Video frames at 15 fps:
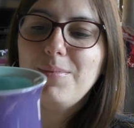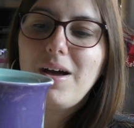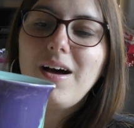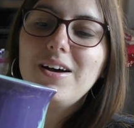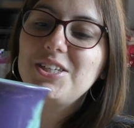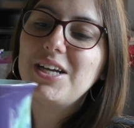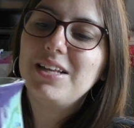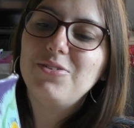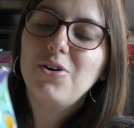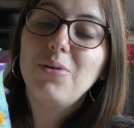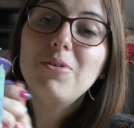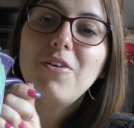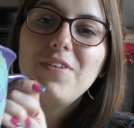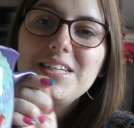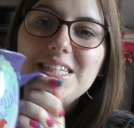Ah, j'adore.
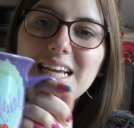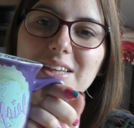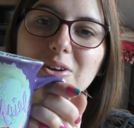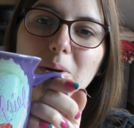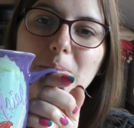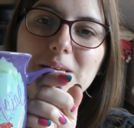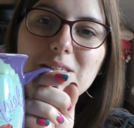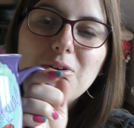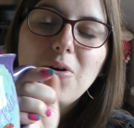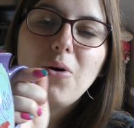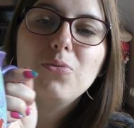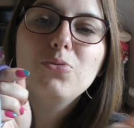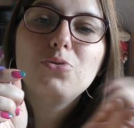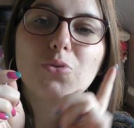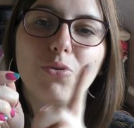Mais en fait, j'adore parce que,
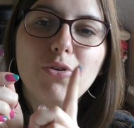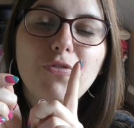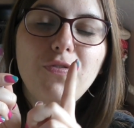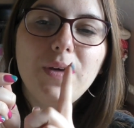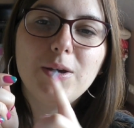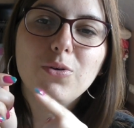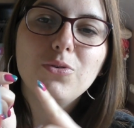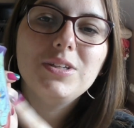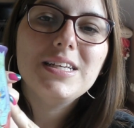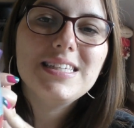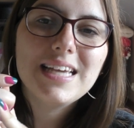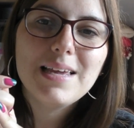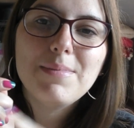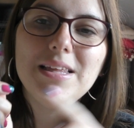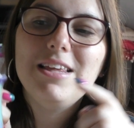outre le fait que le
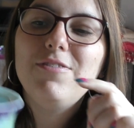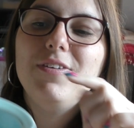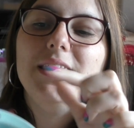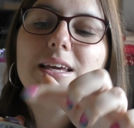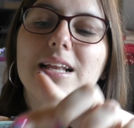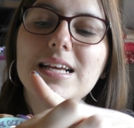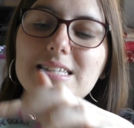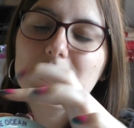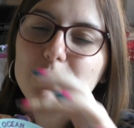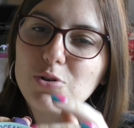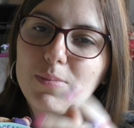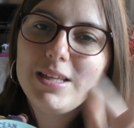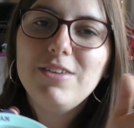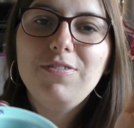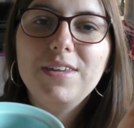dessin est magnifique, l'inscription
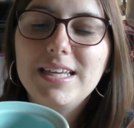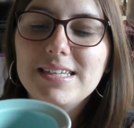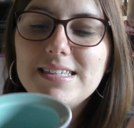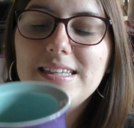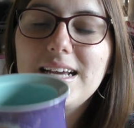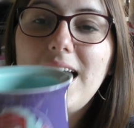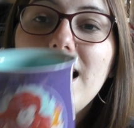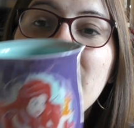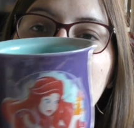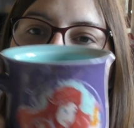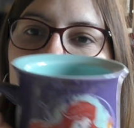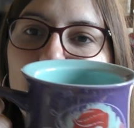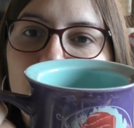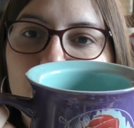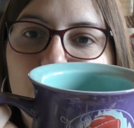magnifique, etc.,
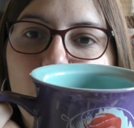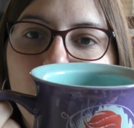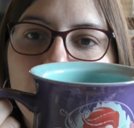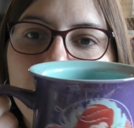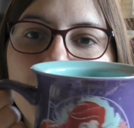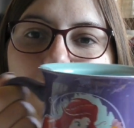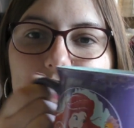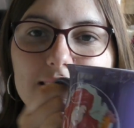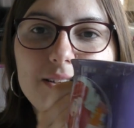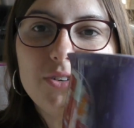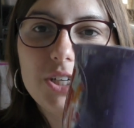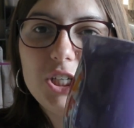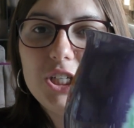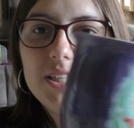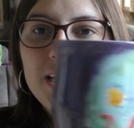la forme est assez
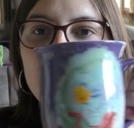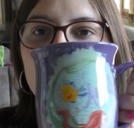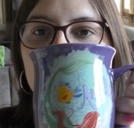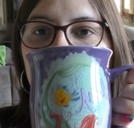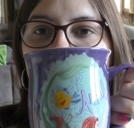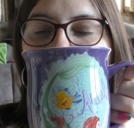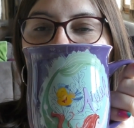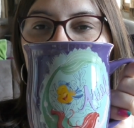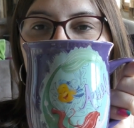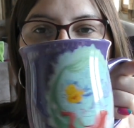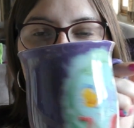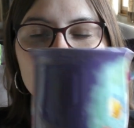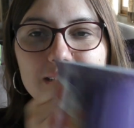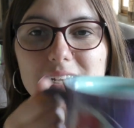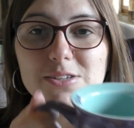originale. Et
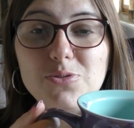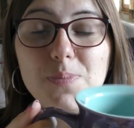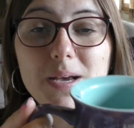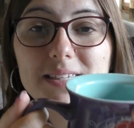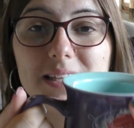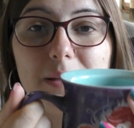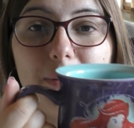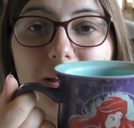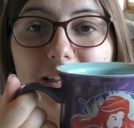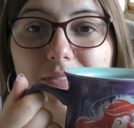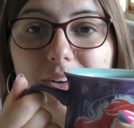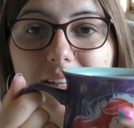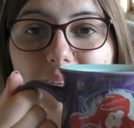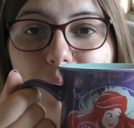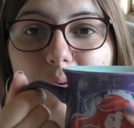je trouve ça super sympa
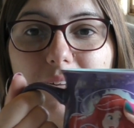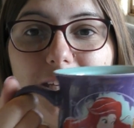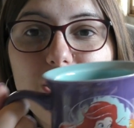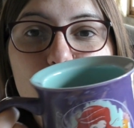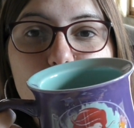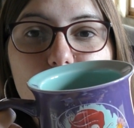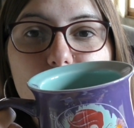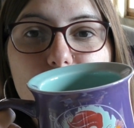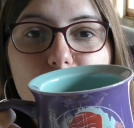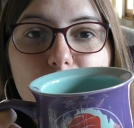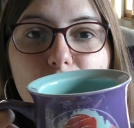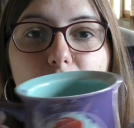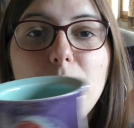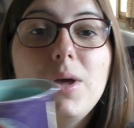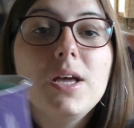d'avoir des mugs qui changent de
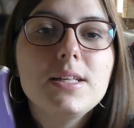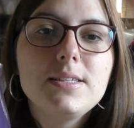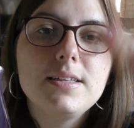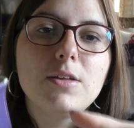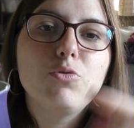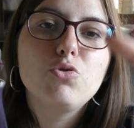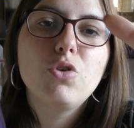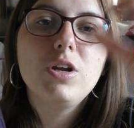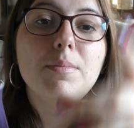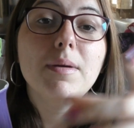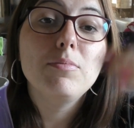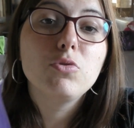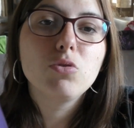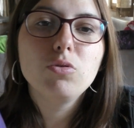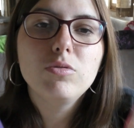forme. Tu sais, t'as toujours les
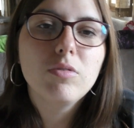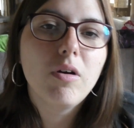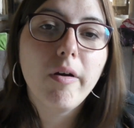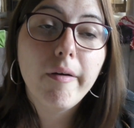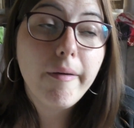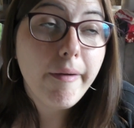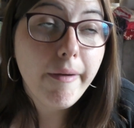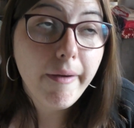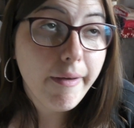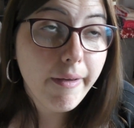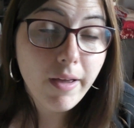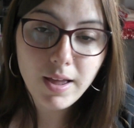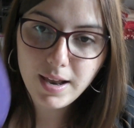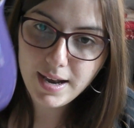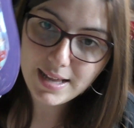mêmes trucs. Euh,
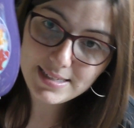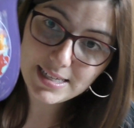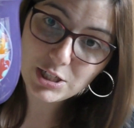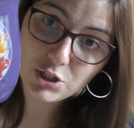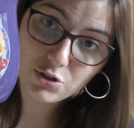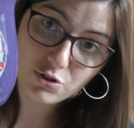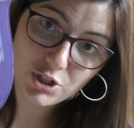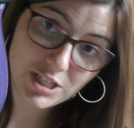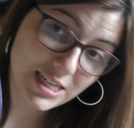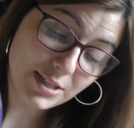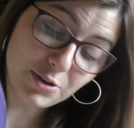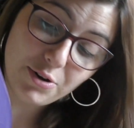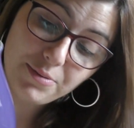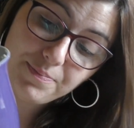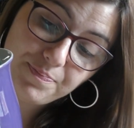là, ça change et
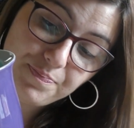j'adore.